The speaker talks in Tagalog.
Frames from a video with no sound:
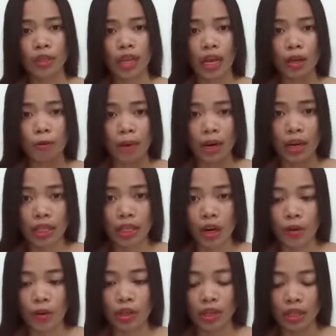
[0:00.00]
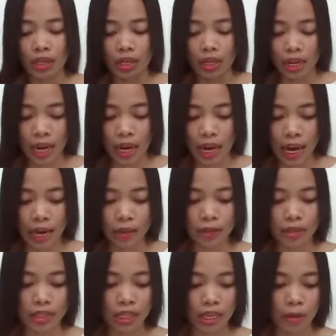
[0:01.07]
tayong mga tao na nilikha ayon
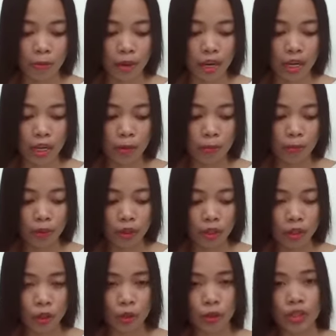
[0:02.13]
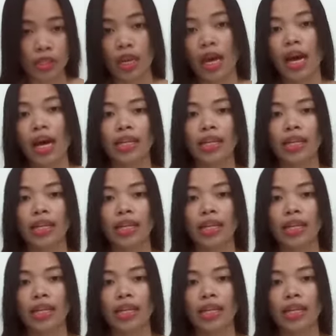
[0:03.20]
sa imahe po ng Diyos,